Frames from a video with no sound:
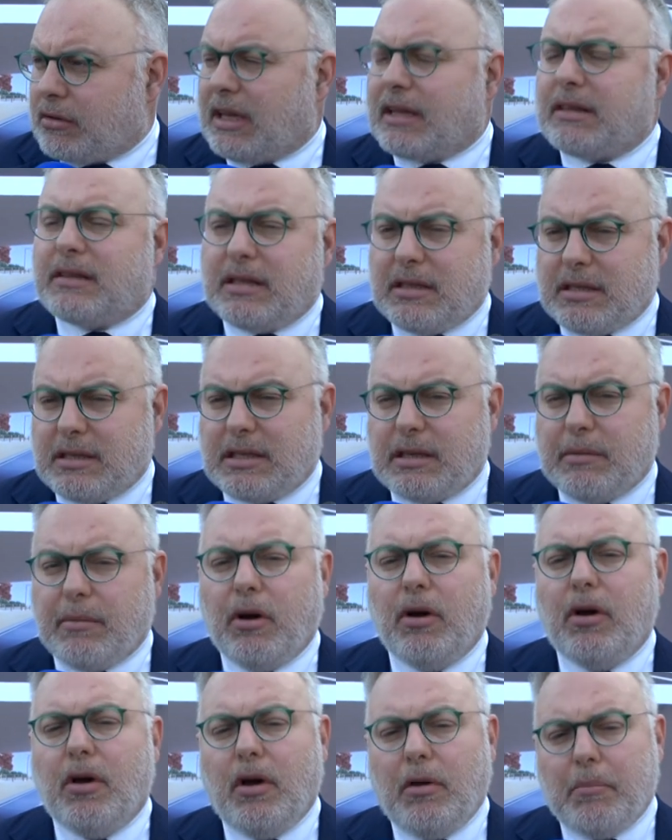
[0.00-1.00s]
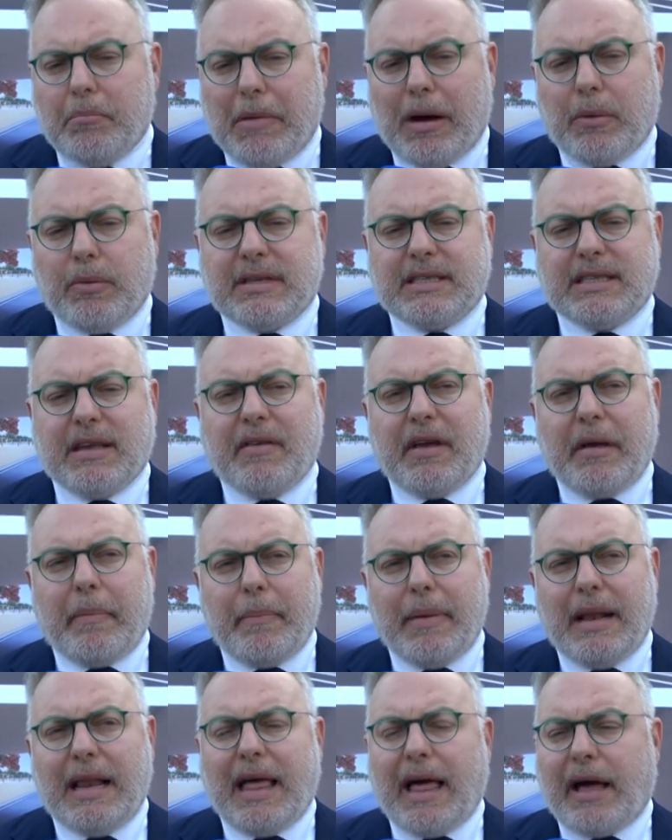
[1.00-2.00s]
tantissimo, ma questa
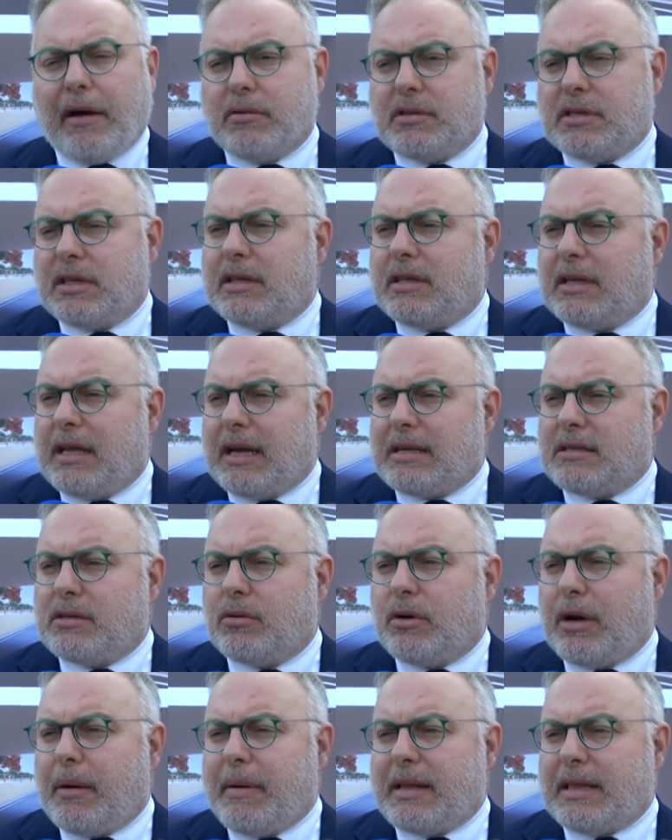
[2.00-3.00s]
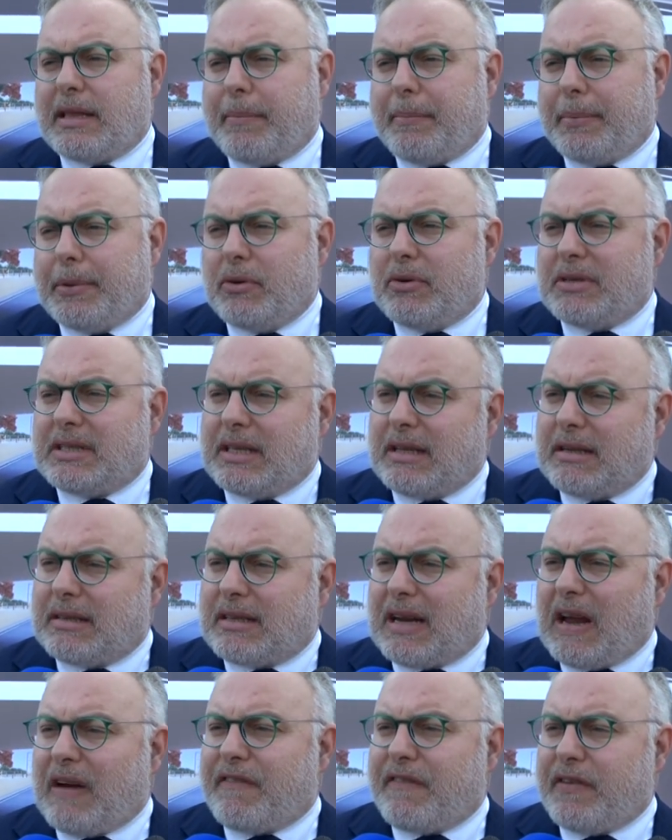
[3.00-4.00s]
viabilità consentirà sicuramente dal punto di vista del
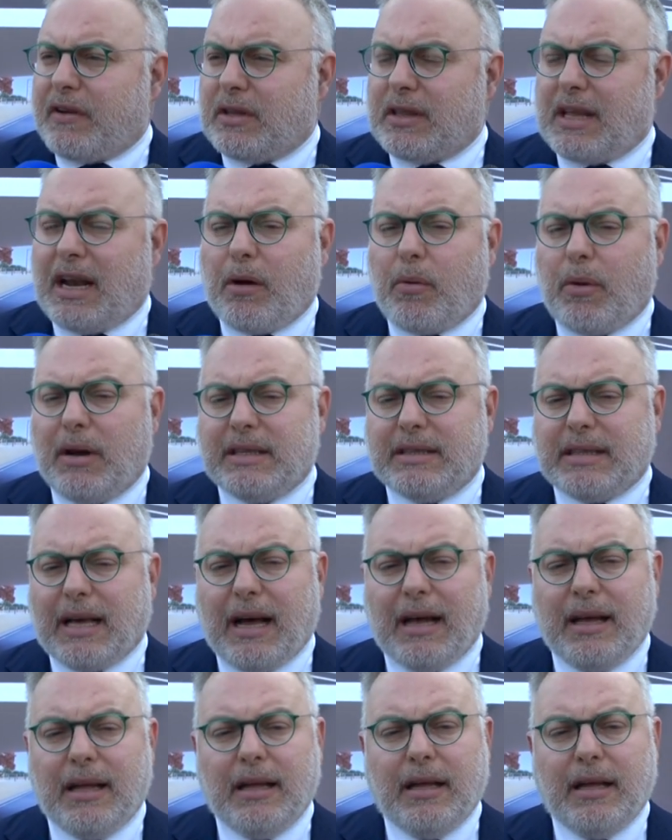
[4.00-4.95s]
traffico e della qualità